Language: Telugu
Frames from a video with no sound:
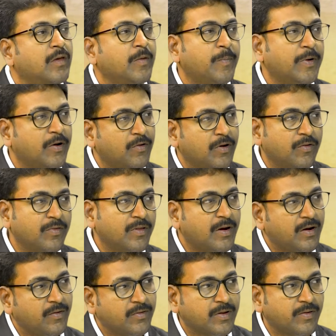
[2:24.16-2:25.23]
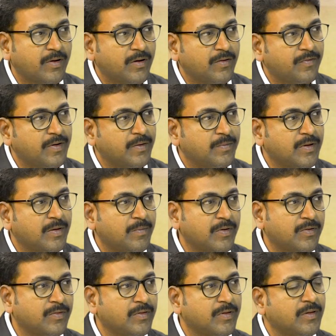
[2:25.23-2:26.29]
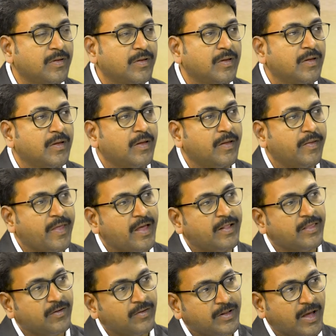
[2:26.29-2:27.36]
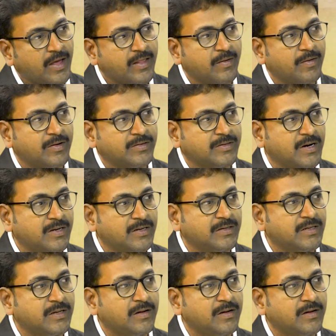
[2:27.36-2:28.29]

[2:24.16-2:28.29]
ఇప్పటికి కూడా ఉందండి విజయవాడలో ఫిలిం ఛాంబర్ ఉందండి ఇప్పటికి దాని తర్వాత హైదరాబాద్లో స్టార్ట్ చేశారు